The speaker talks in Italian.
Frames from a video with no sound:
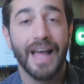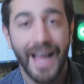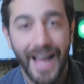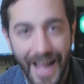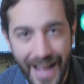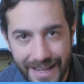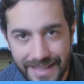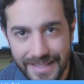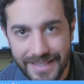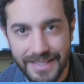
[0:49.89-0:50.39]

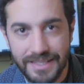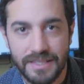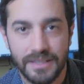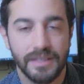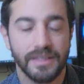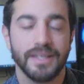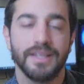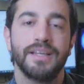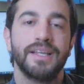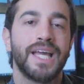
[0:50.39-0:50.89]

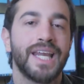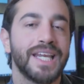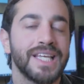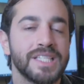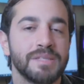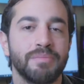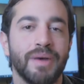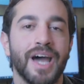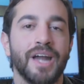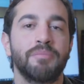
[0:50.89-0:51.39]
anzi il
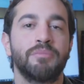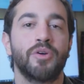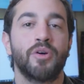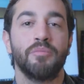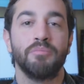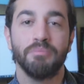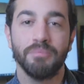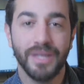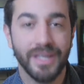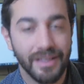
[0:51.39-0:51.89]
risparmio
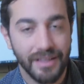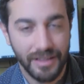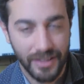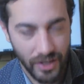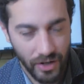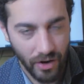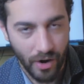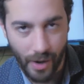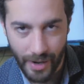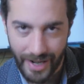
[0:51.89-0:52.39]

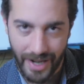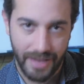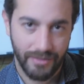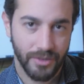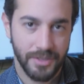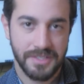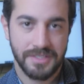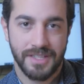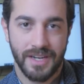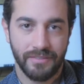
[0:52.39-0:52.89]
migliora la
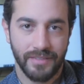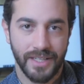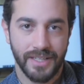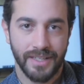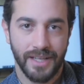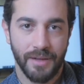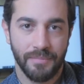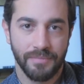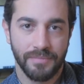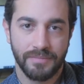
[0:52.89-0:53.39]
vostra
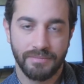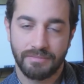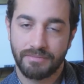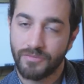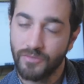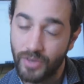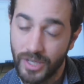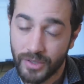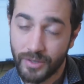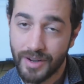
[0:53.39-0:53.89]
vita.
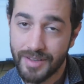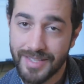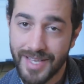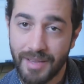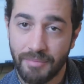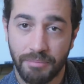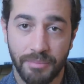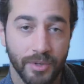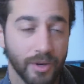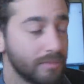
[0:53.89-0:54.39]
Volete un
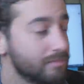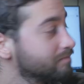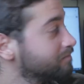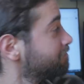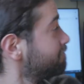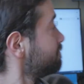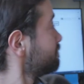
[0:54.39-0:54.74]
esempio?